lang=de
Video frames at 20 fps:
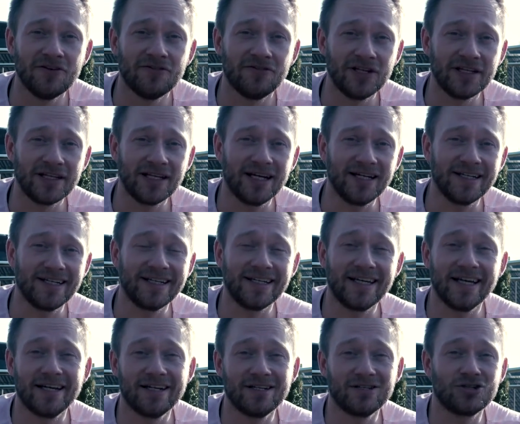Wenn ja, dann
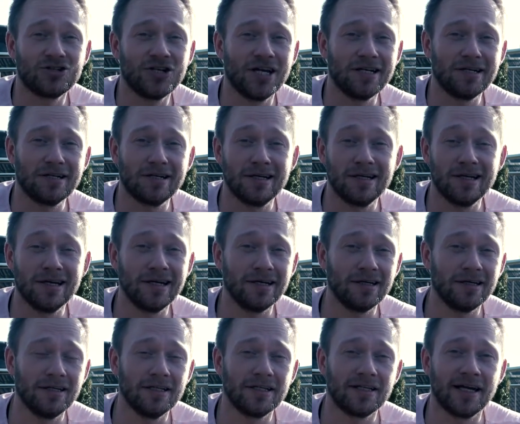gerne scheren, teilen,
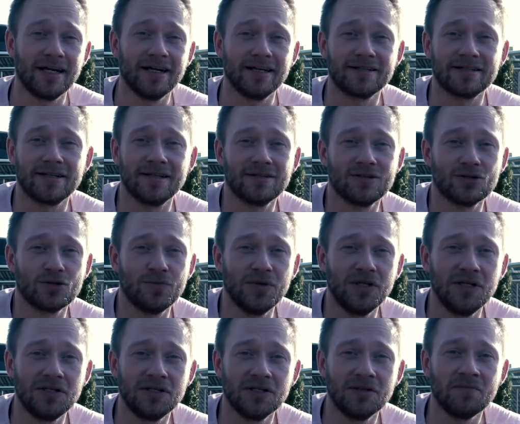liken. Ihr kennt das ganze
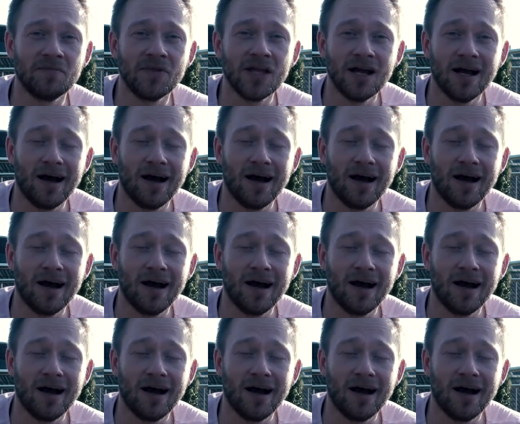Spielchen.